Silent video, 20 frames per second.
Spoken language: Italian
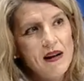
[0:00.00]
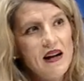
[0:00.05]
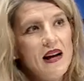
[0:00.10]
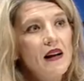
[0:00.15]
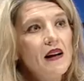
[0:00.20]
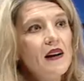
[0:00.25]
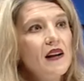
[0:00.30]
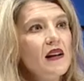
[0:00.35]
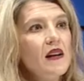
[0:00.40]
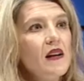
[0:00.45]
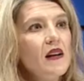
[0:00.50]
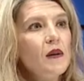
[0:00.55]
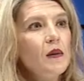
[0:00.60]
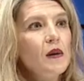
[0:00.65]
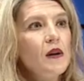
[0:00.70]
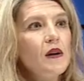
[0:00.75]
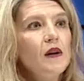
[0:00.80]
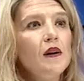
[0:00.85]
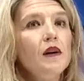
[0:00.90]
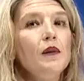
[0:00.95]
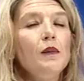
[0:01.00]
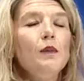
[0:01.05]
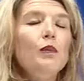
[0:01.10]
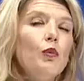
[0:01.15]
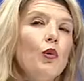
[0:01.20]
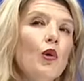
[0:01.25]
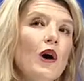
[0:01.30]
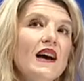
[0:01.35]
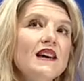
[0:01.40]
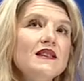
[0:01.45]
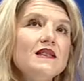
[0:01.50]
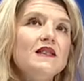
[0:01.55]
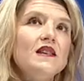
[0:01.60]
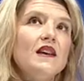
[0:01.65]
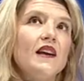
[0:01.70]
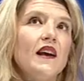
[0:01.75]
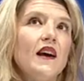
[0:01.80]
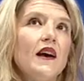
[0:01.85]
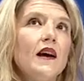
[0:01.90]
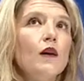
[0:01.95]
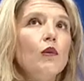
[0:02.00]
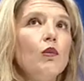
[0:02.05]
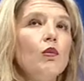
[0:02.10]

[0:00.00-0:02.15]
magari può essere